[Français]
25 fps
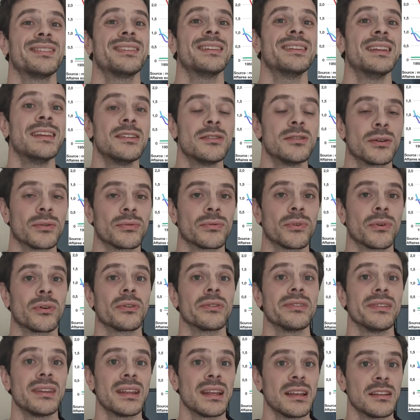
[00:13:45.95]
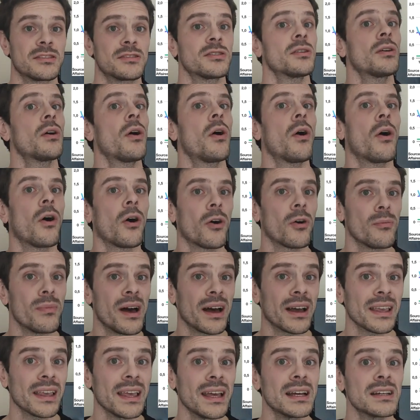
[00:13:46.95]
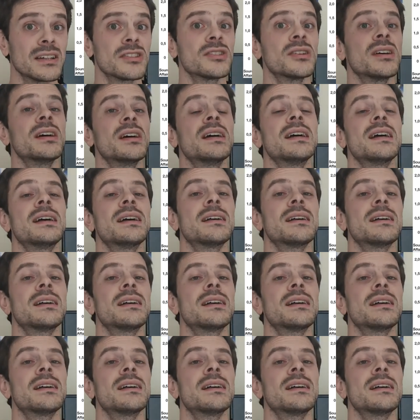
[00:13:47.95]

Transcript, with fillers: des enfants naissent hors mariage,